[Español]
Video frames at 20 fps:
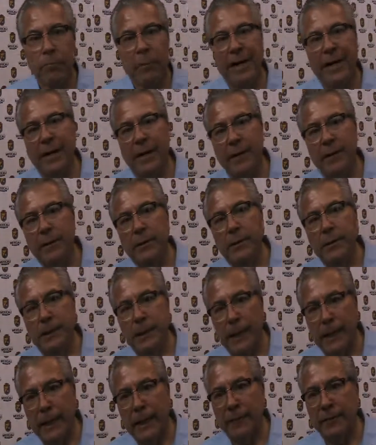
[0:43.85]
para
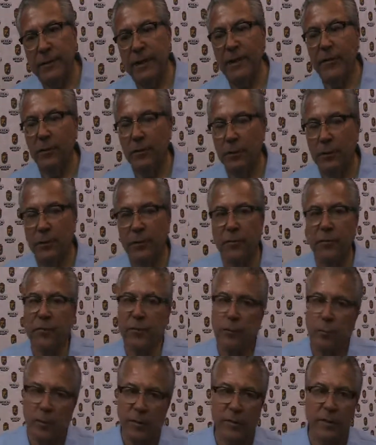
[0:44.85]
llegar hasta las últimas
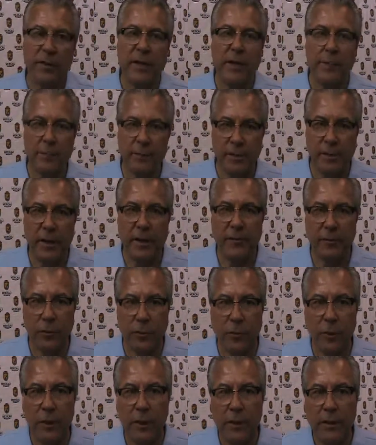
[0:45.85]
consecuencias de la
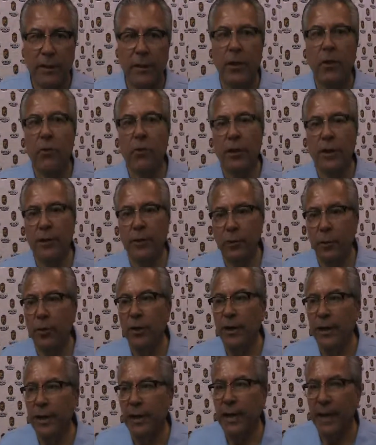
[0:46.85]
investigación de lo que dio
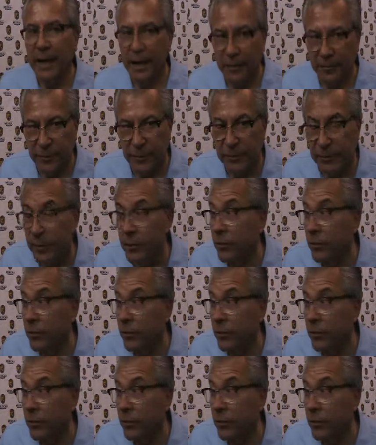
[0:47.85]
origen a este incendio.